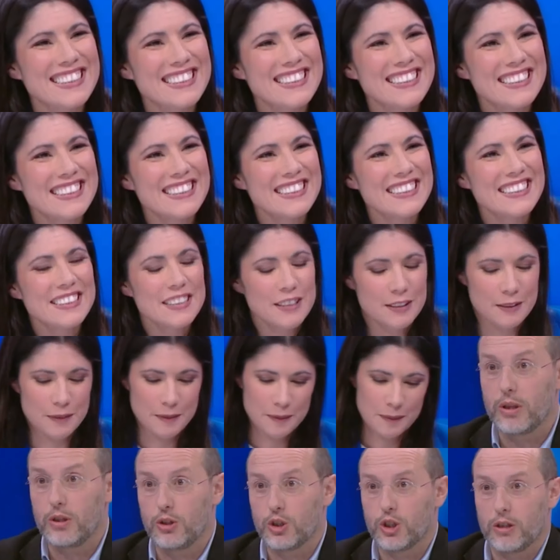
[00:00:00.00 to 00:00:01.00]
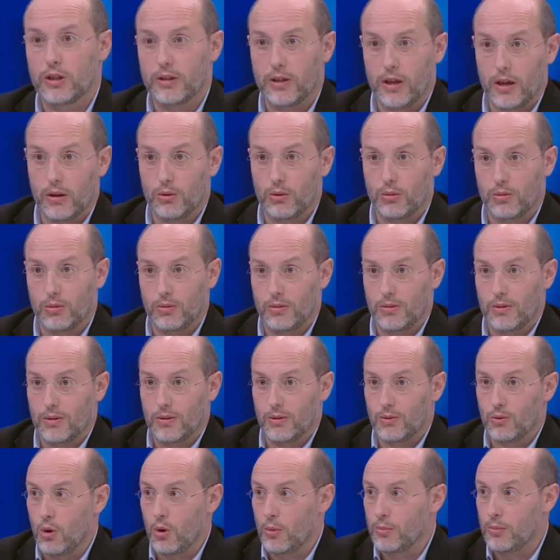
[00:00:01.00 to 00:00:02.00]
apesar de eu estar um bocadinho chateado
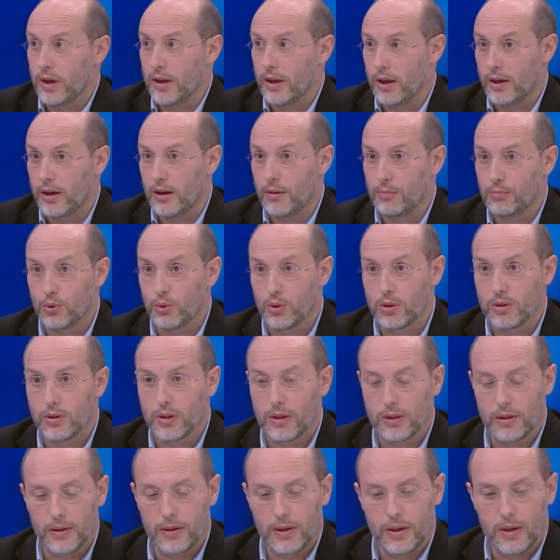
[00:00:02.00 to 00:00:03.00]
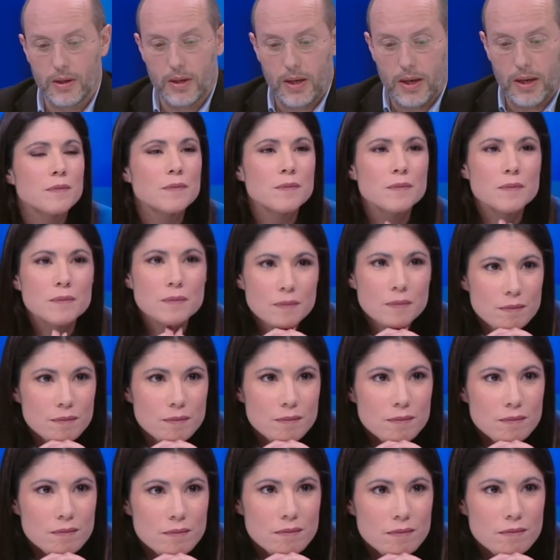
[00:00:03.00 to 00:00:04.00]
com a Mariana, porque
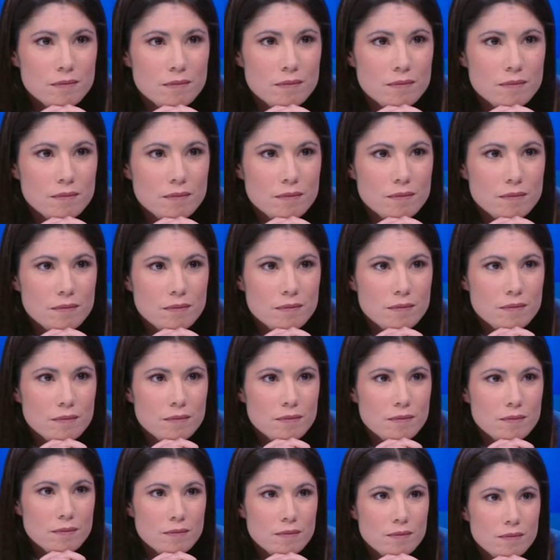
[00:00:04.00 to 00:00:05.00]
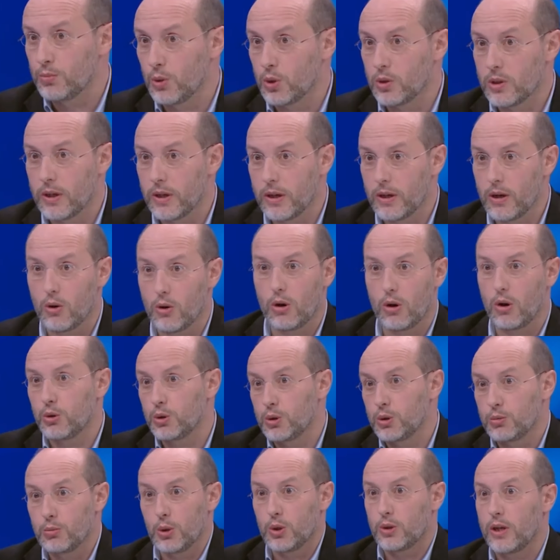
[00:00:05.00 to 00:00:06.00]
depois do debate que ela fez com o Luís Montenegro, agora o
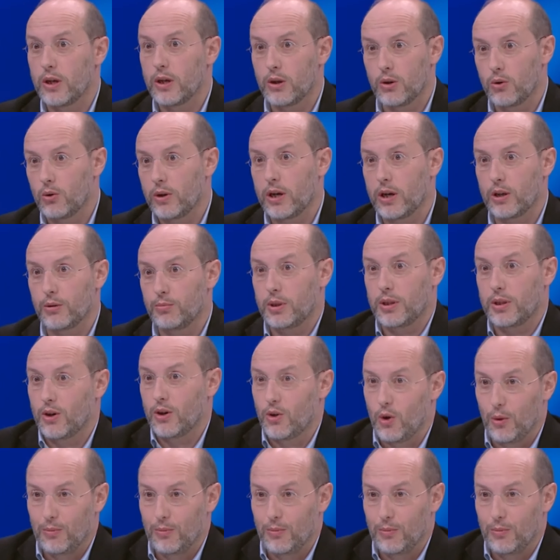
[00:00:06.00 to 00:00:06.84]
Luís Montenegro não quer debater